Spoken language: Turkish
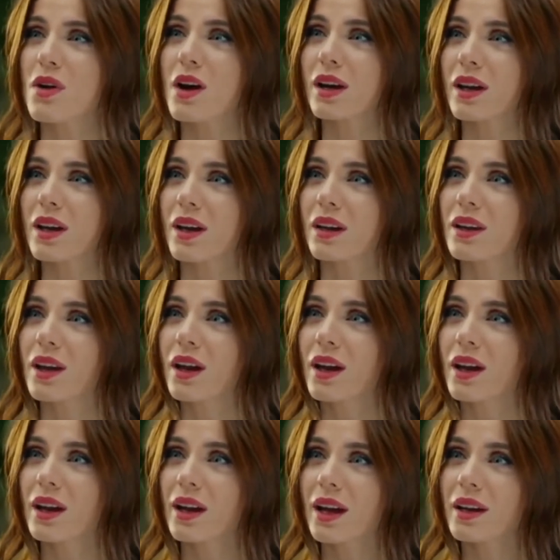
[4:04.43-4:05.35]
varken
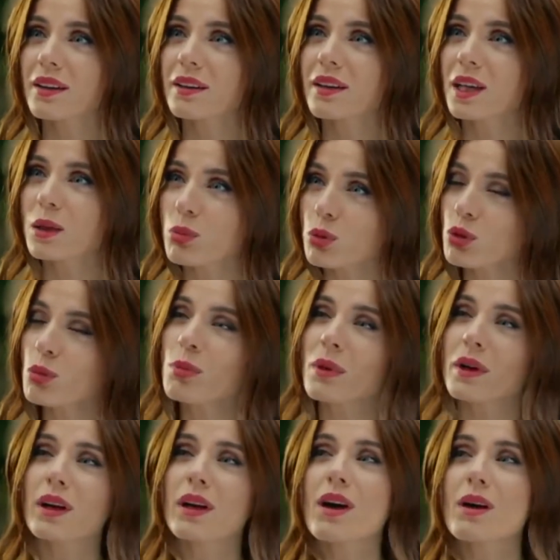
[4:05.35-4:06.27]
elindeki bütün
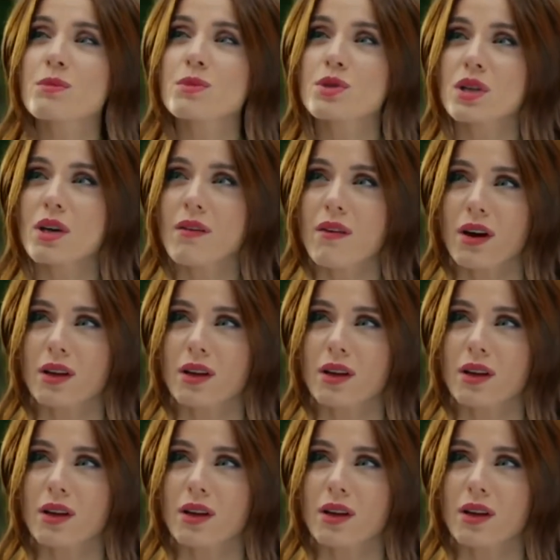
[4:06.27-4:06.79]
parayı amcaya